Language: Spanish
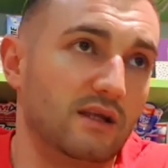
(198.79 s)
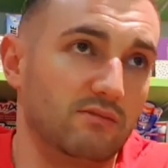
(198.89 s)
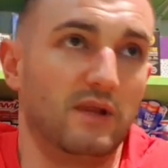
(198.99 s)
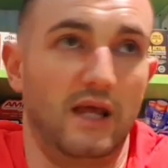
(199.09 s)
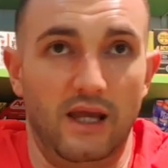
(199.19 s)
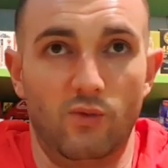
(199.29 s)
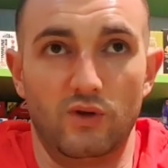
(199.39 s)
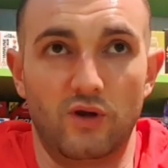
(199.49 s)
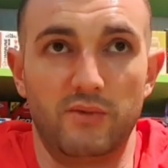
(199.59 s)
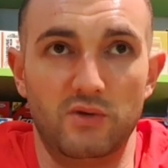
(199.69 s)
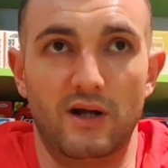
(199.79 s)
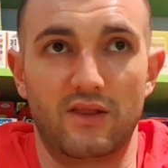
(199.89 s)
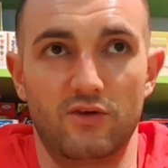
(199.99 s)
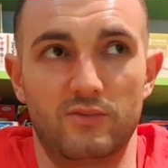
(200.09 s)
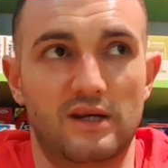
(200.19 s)
En cuanto a
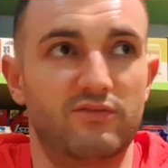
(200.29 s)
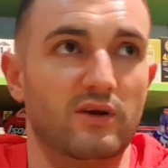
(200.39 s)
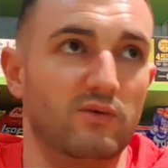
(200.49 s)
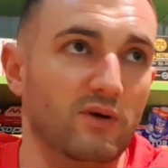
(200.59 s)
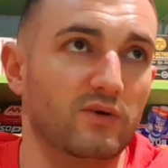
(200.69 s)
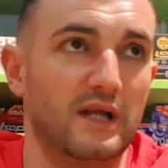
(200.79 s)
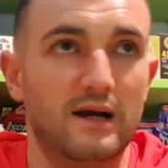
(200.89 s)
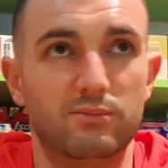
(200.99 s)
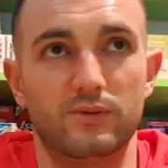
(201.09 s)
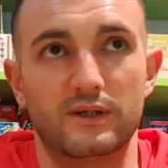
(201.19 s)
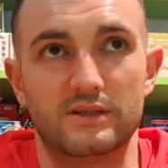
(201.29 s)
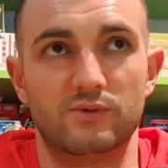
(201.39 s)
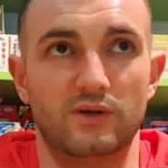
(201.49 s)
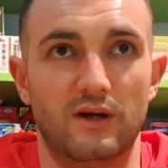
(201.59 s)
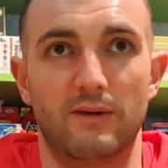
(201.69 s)
aminoácidos me refiero, luego ya, pues
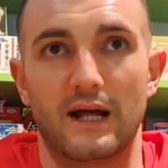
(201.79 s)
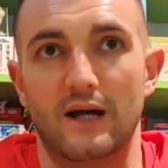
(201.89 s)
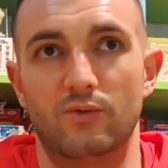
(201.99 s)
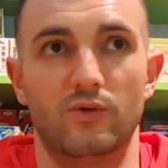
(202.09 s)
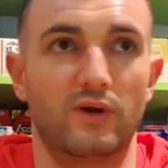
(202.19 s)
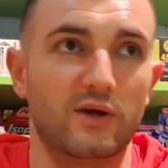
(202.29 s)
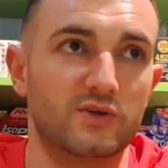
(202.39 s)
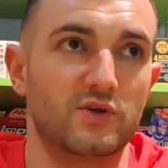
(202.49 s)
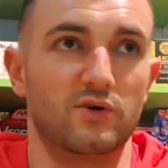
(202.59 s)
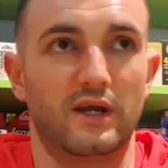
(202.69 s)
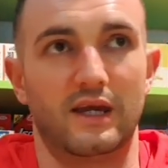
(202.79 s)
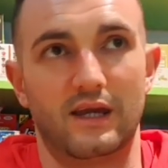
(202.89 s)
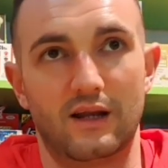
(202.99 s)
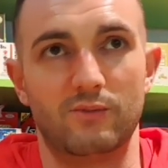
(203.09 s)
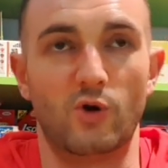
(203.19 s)
bueno, habrá uno que otro que
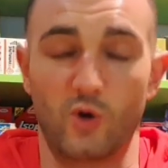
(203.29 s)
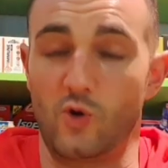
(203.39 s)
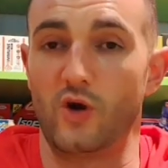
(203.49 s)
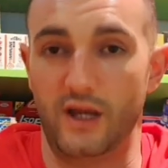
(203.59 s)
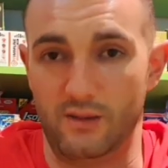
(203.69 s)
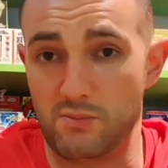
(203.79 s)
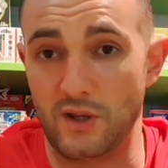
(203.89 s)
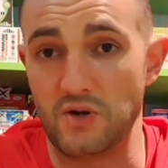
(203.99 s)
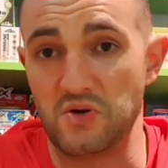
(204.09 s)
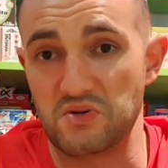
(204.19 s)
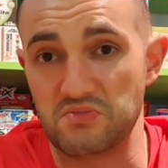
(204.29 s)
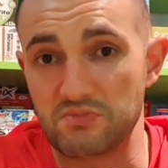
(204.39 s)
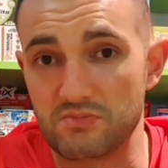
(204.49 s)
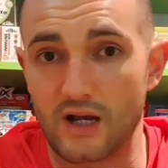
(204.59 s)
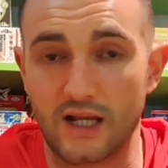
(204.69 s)
a lo mejor coge, pero
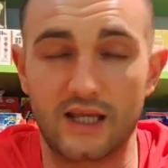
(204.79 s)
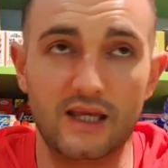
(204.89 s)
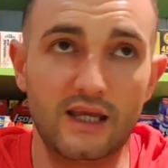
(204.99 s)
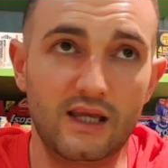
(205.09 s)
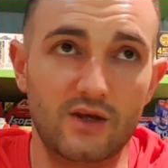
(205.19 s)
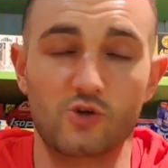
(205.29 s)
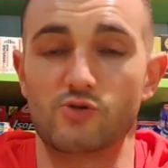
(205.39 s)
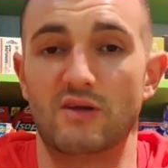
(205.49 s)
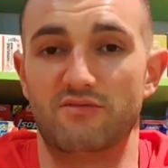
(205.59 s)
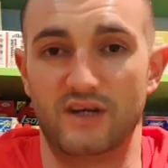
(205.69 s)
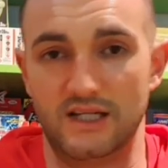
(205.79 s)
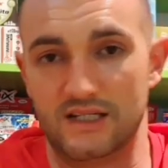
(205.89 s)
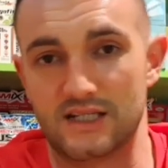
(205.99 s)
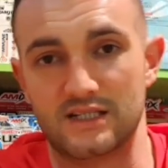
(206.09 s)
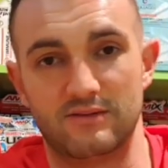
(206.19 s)
aquí no suelen fallar,
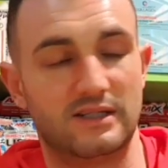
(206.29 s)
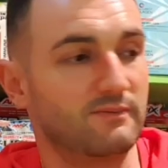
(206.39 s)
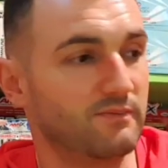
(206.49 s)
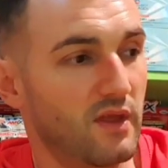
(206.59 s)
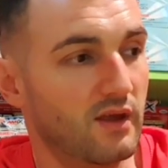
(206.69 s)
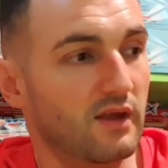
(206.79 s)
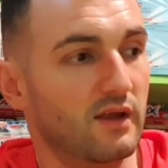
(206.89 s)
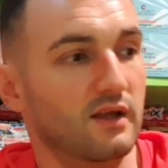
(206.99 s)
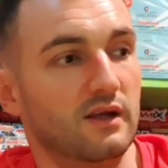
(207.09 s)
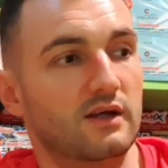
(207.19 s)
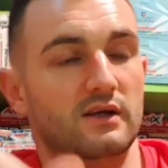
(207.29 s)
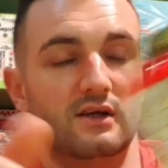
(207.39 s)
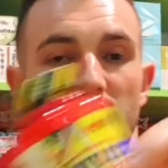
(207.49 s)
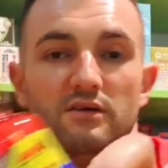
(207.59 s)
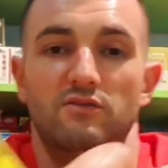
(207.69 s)
ya sabéis.
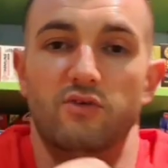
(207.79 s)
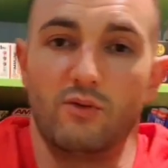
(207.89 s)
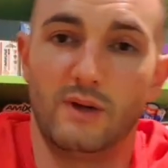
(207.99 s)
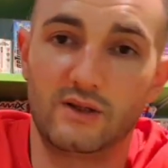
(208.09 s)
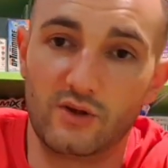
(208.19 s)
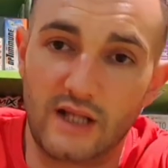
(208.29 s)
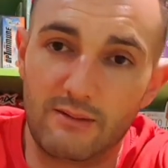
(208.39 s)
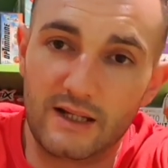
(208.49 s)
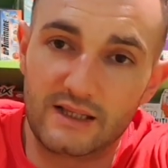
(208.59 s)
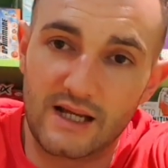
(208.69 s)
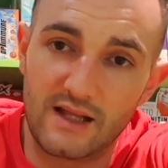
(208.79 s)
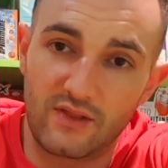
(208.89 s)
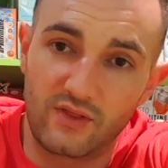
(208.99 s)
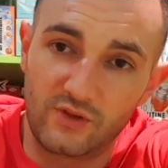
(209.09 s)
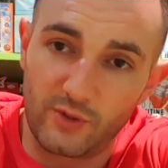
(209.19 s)
Formato tableta,
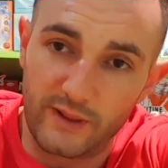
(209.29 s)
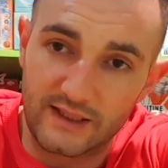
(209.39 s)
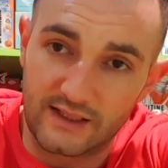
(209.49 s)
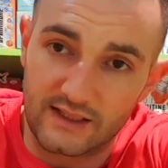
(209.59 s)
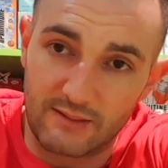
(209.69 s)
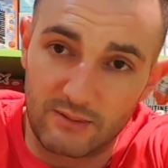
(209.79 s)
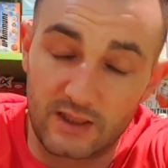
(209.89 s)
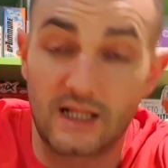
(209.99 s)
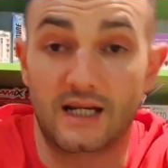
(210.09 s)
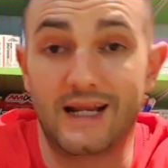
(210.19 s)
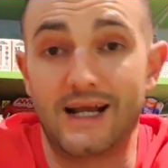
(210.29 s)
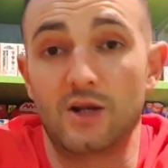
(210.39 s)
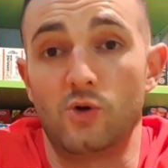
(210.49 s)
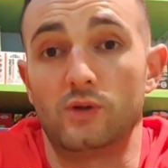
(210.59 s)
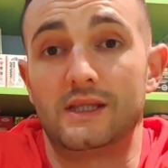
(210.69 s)
120 tabletas.
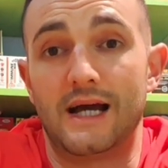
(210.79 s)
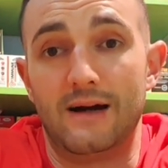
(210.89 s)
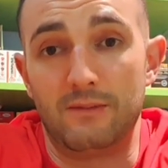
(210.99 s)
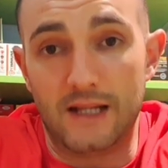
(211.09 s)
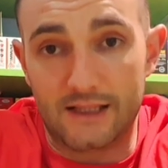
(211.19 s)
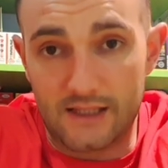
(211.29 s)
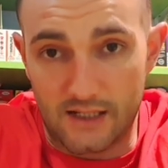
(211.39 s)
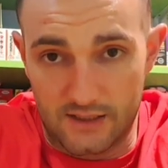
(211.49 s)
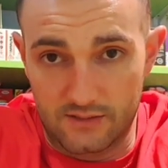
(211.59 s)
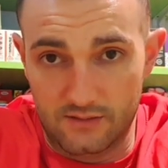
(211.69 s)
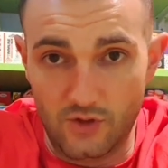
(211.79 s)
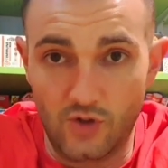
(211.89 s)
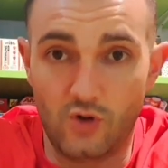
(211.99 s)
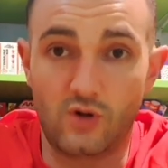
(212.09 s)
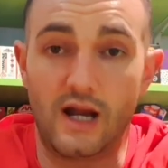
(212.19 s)
Recalco, tableta,
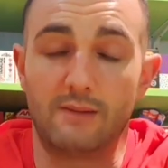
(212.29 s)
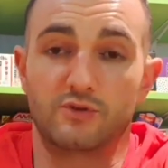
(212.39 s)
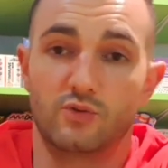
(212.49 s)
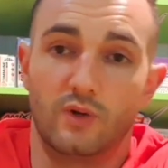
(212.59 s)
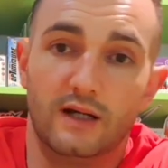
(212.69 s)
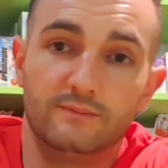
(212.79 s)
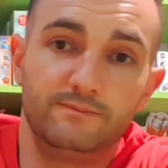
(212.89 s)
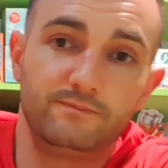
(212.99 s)
no cápsula.